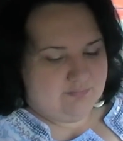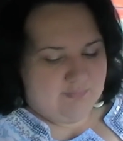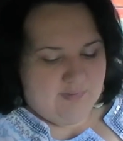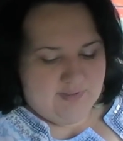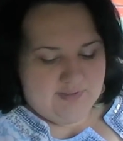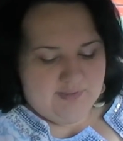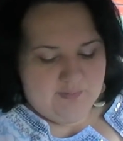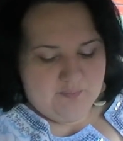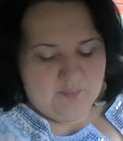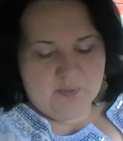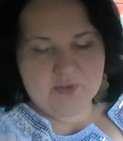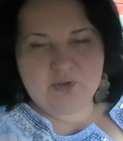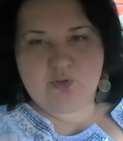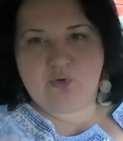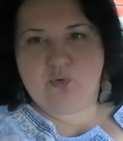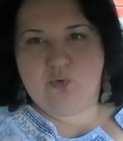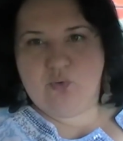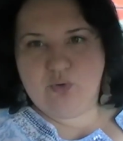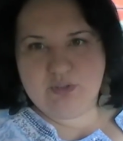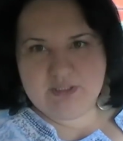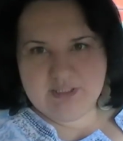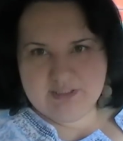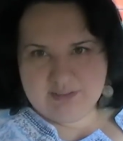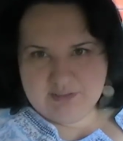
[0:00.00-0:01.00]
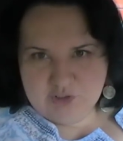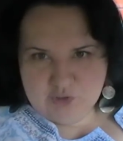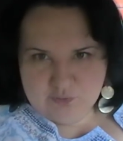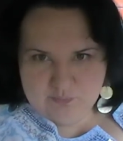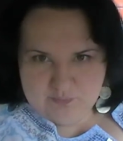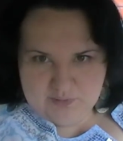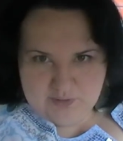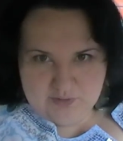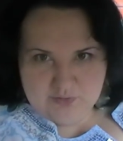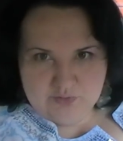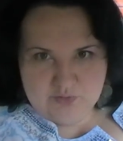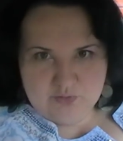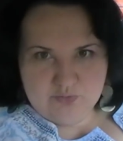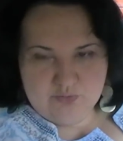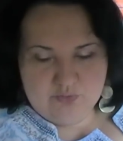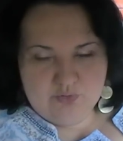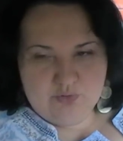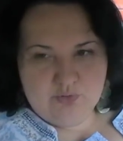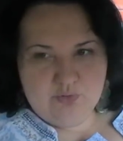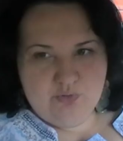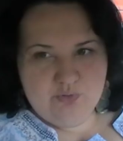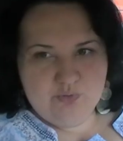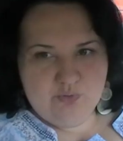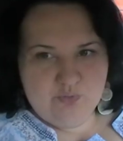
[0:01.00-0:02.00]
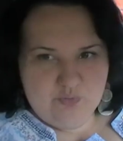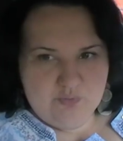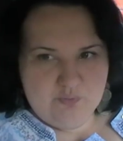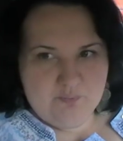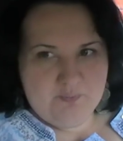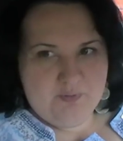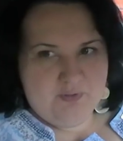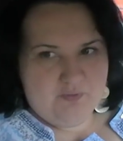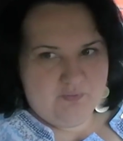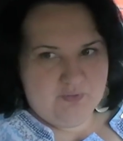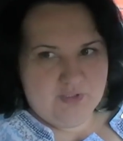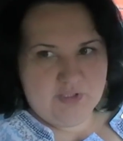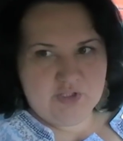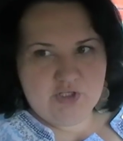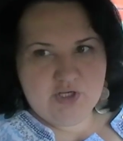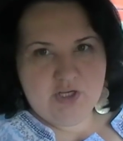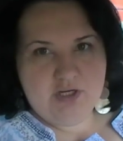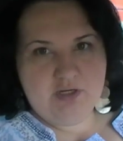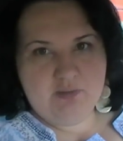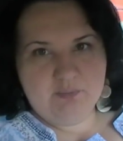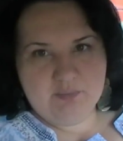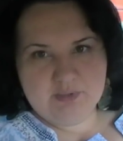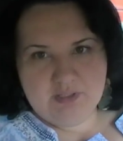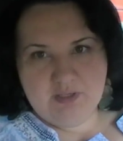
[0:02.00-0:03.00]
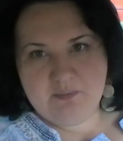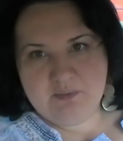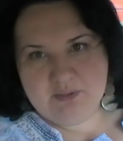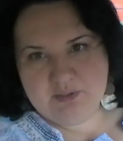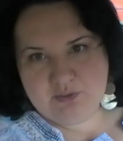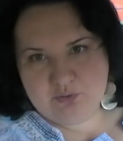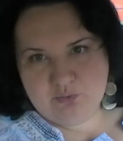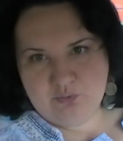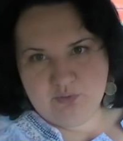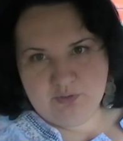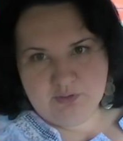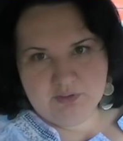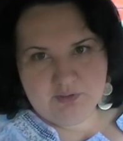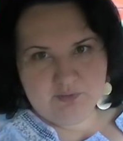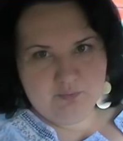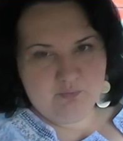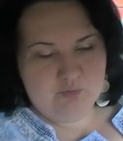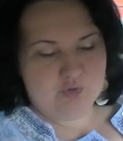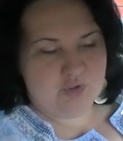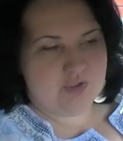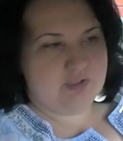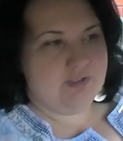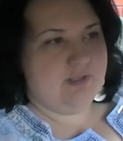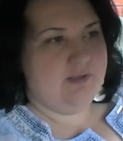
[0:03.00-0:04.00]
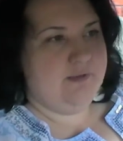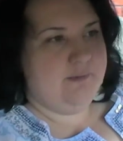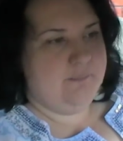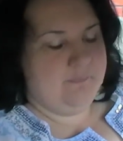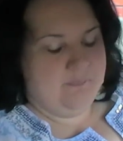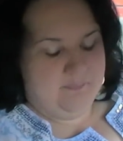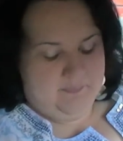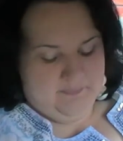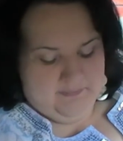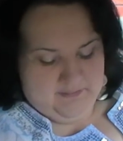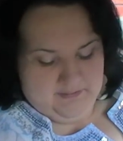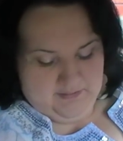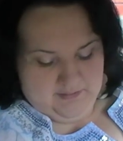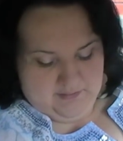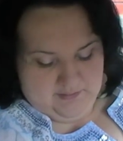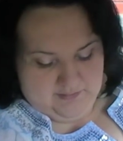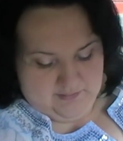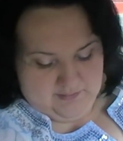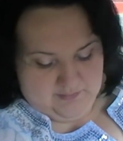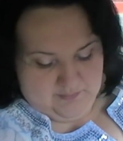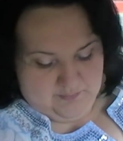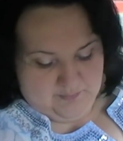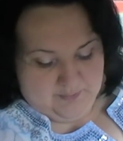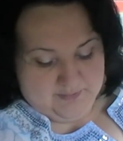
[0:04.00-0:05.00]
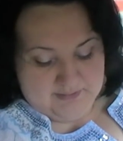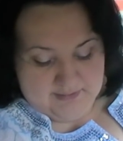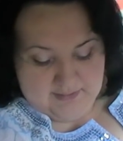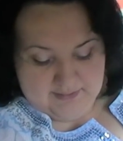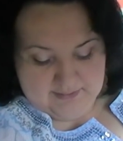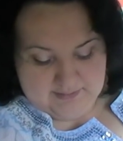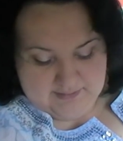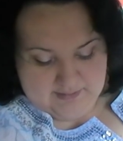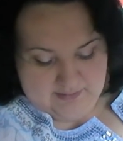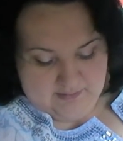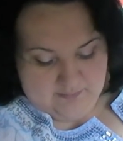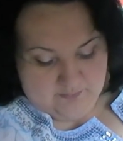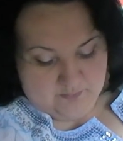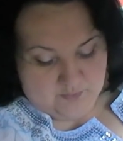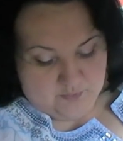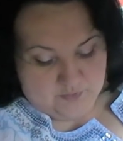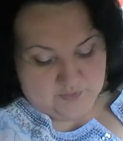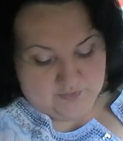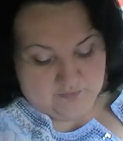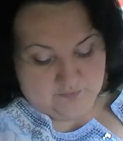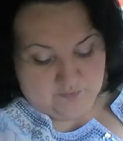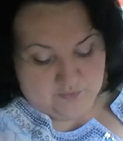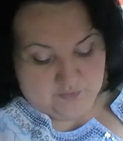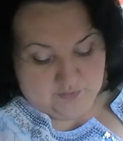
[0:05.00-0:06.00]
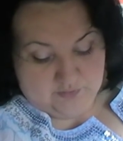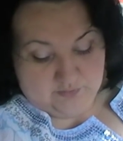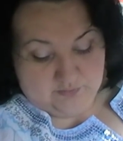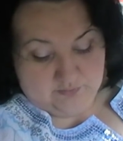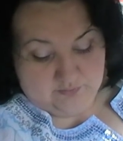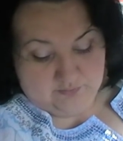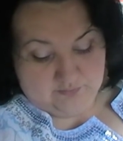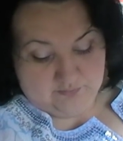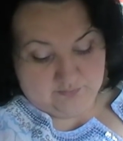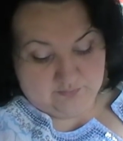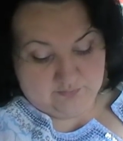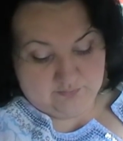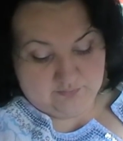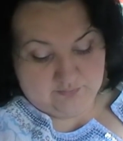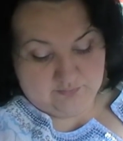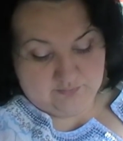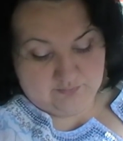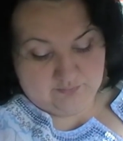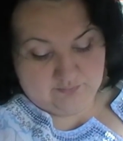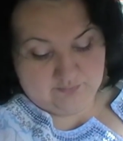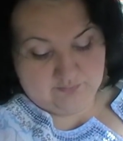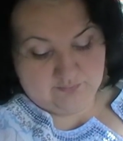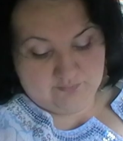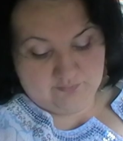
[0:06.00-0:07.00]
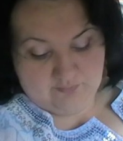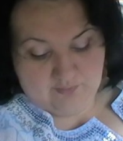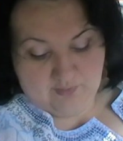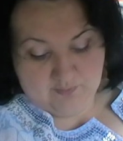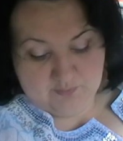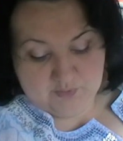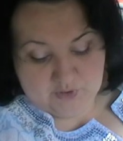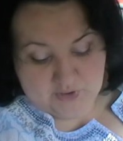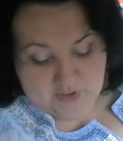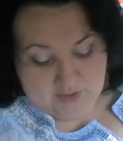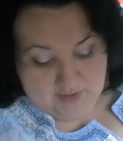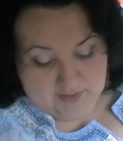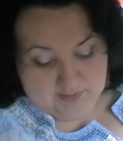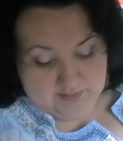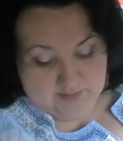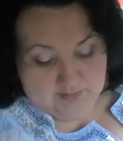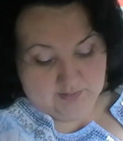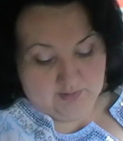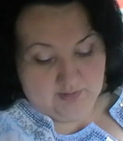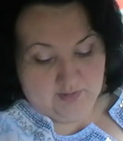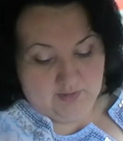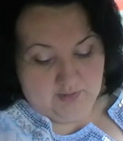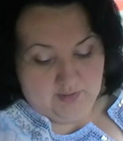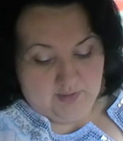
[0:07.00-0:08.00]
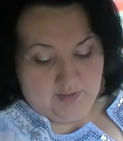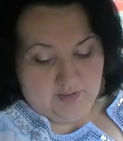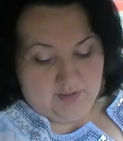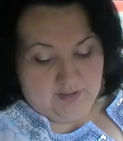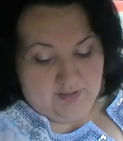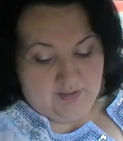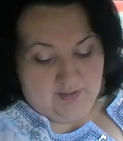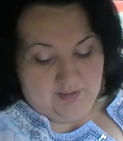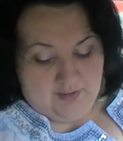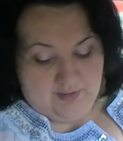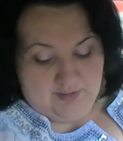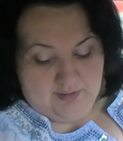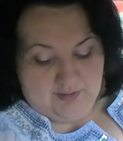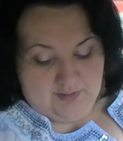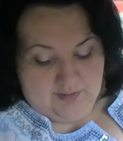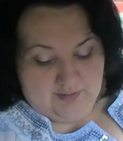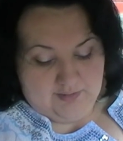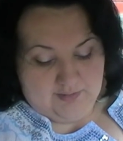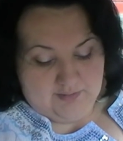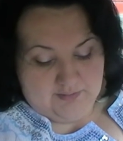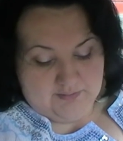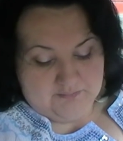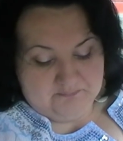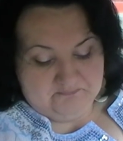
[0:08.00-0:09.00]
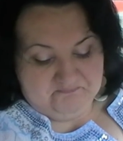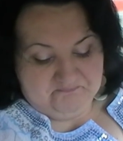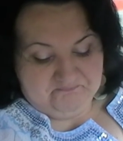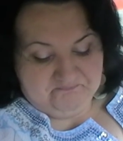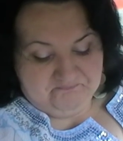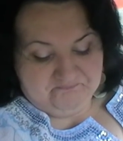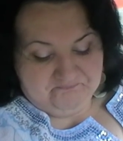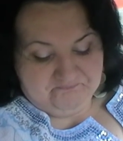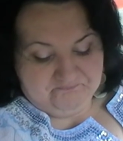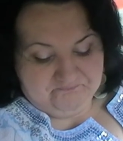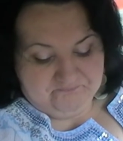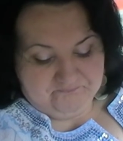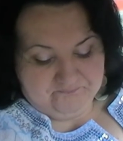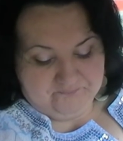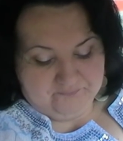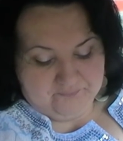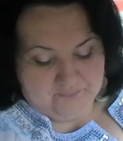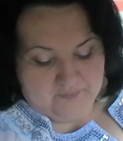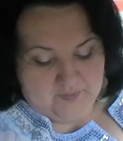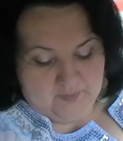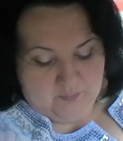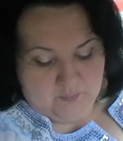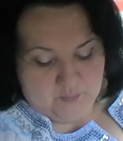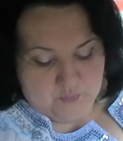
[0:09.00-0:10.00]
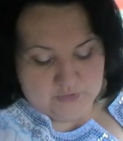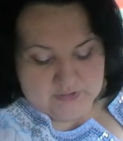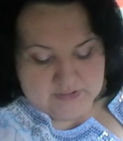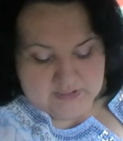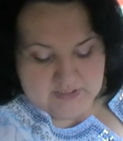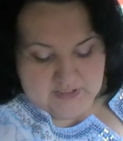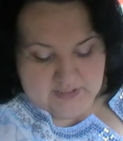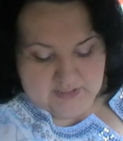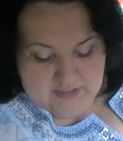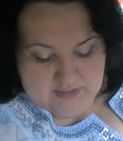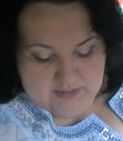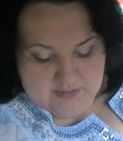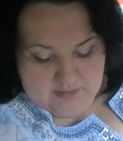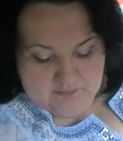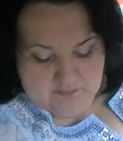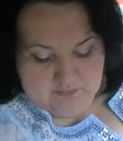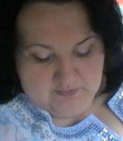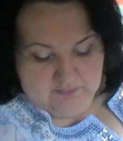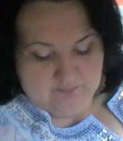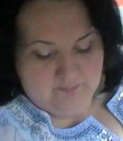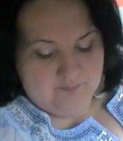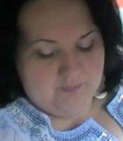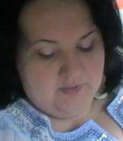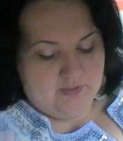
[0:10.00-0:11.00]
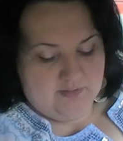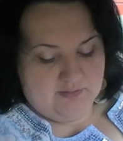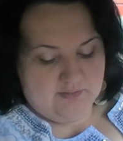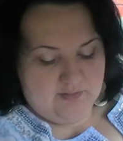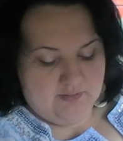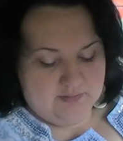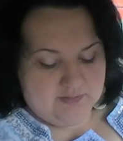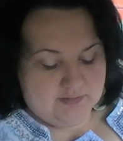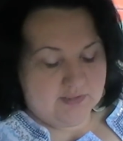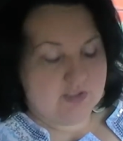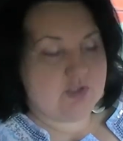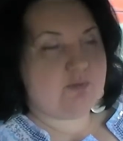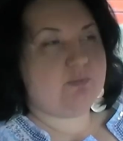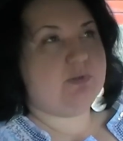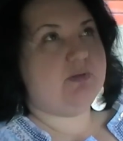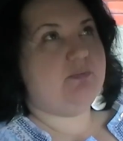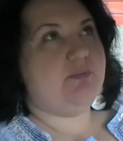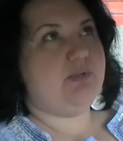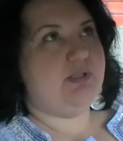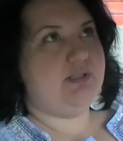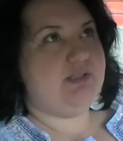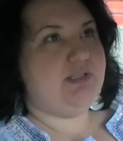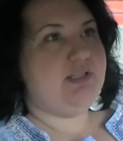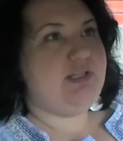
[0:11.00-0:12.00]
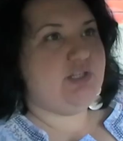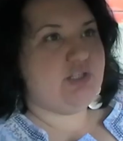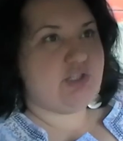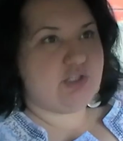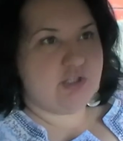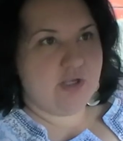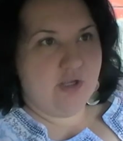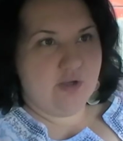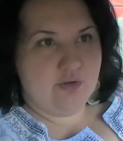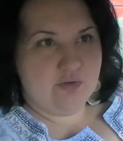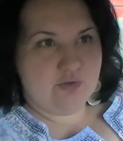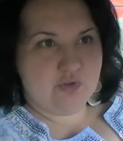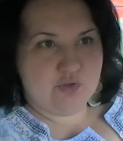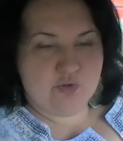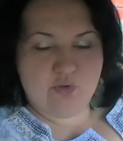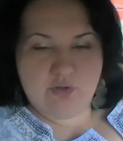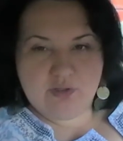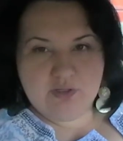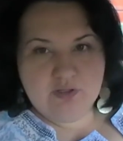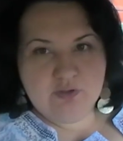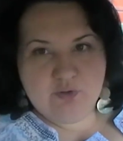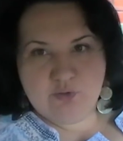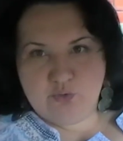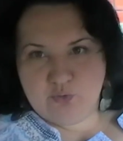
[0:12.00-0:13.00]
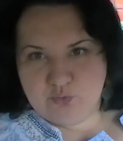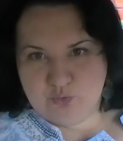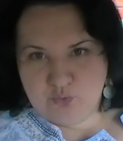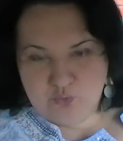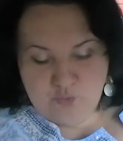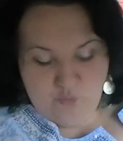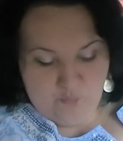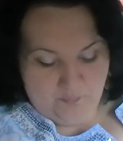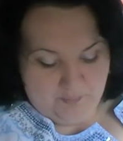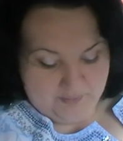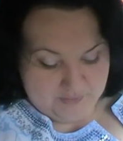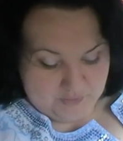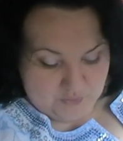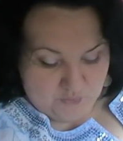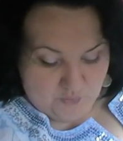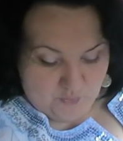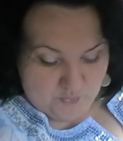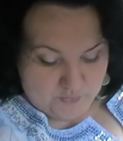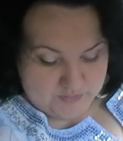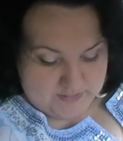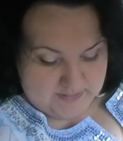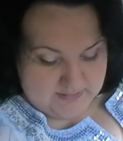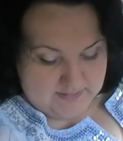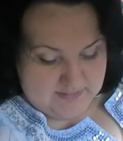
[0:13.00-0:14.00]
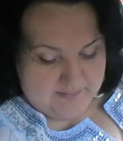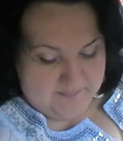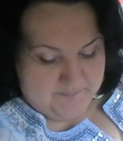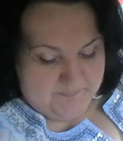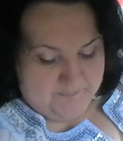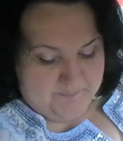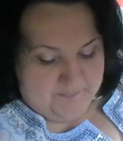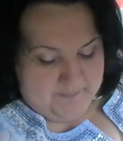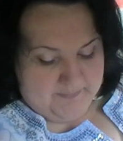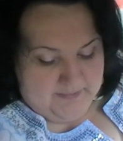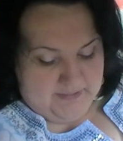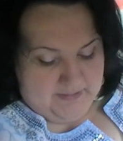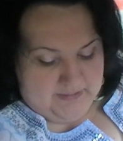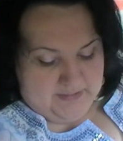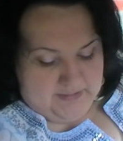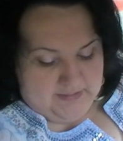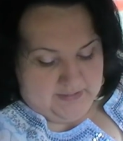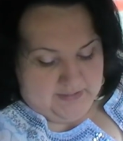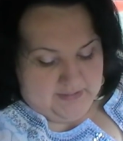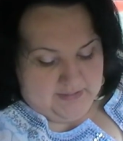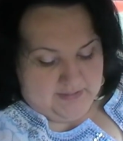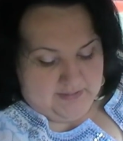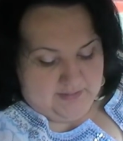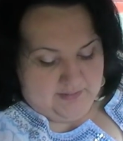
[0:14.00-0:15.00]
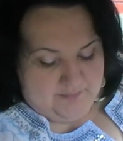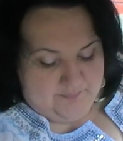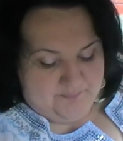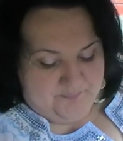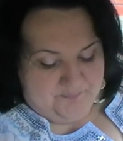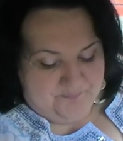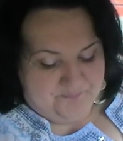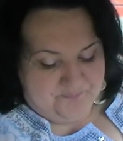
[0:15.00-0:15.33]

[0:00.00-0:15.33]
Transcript: они подходят, скажем так, друг к другу, ну, на первоначальном этапе, насколько это можно э, понять, да, просто вот общаясь. Э, после этого, э, скажем так, молодые решают, что они друг другу подходят. Э,